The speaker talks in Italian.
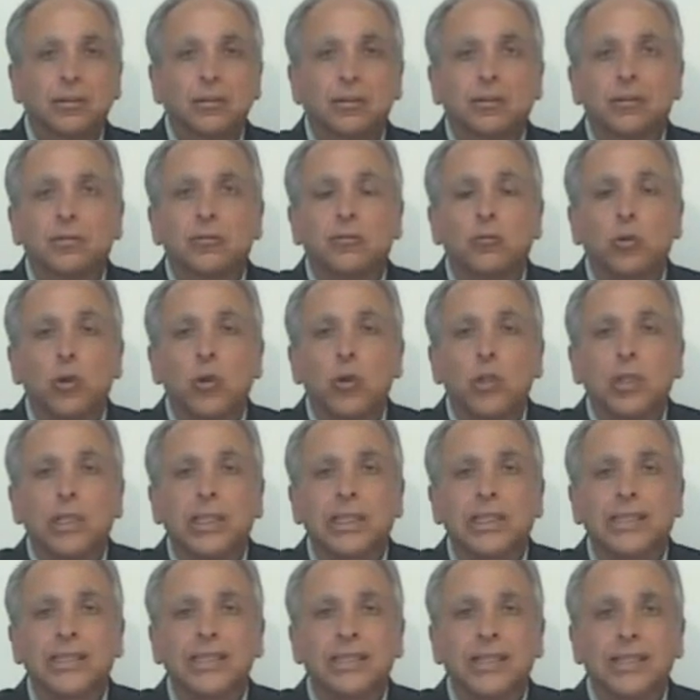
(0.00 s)

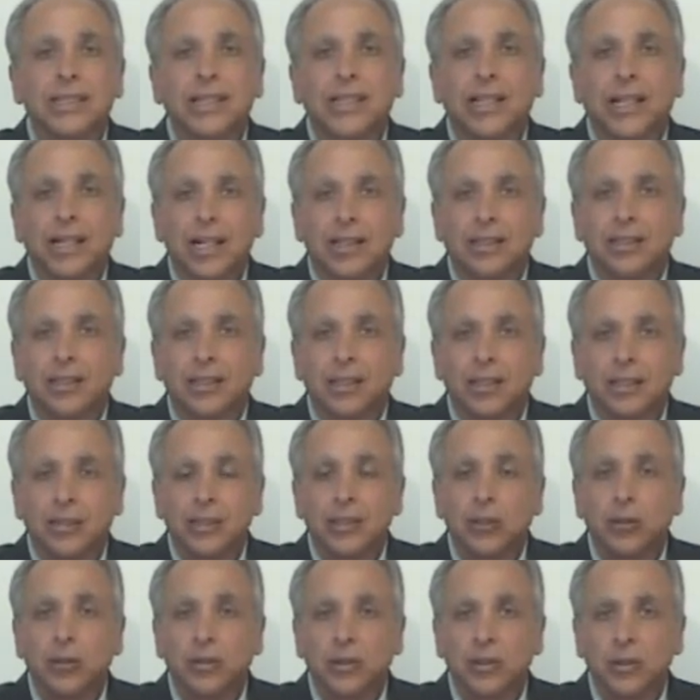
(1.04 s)
vuole che sia dichiarata la
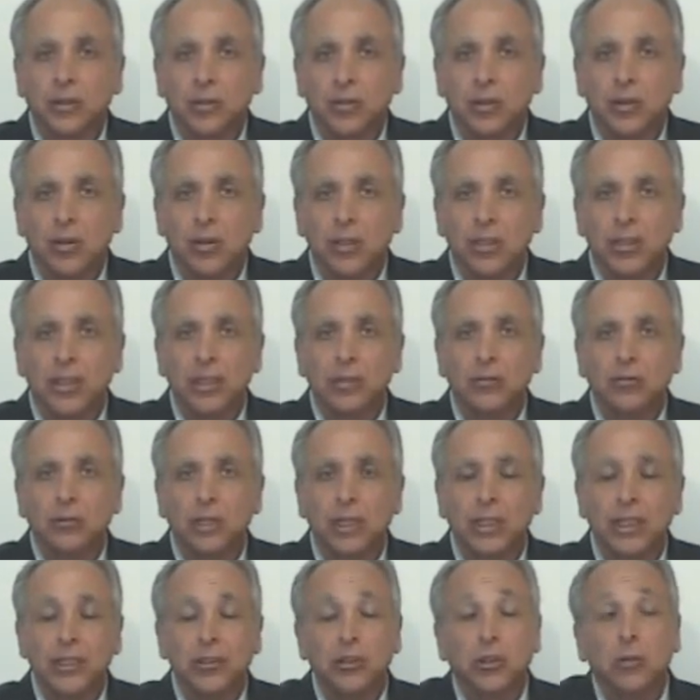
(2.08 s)
incostituzionalità di
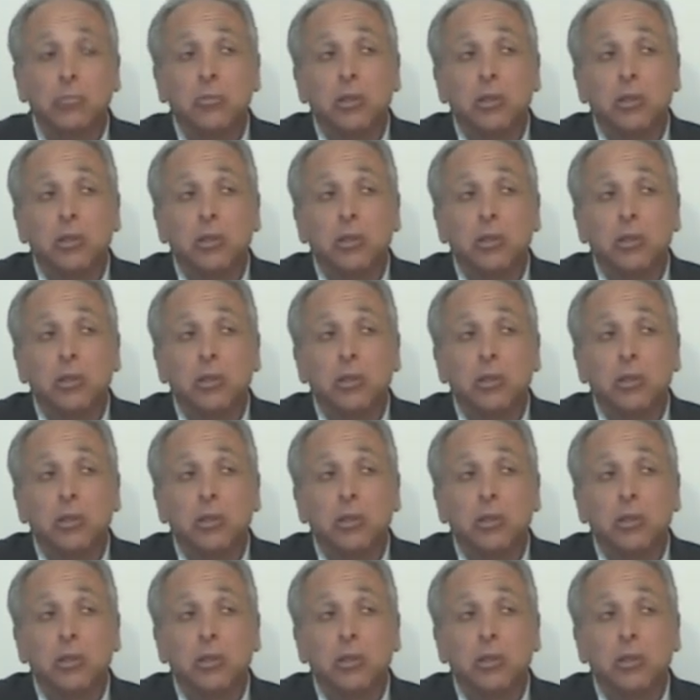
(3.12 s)
una legge,